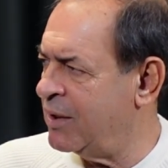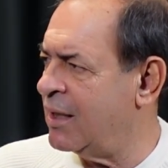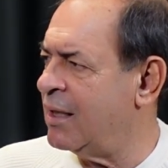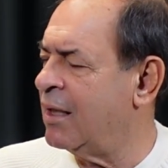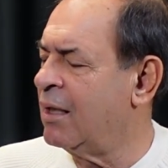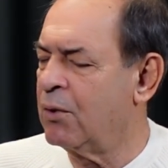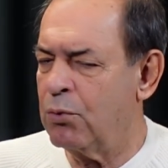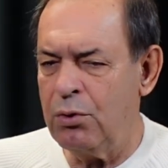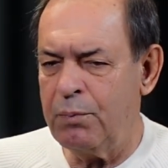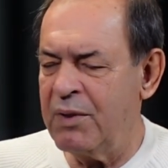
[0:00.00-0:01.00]
Bir kere
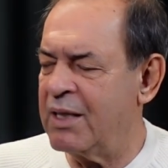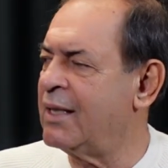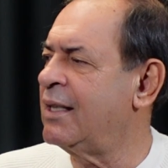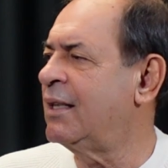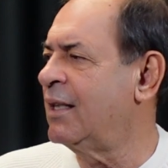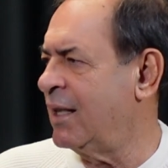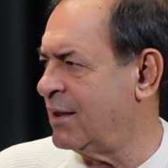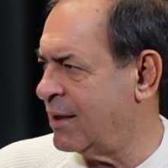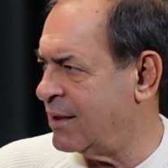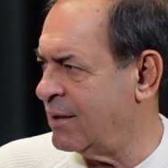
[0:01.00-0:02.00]
kulüpleri evet. iyi idare
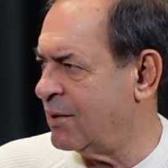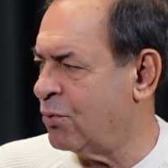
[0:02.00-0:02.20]
edeceksiniz.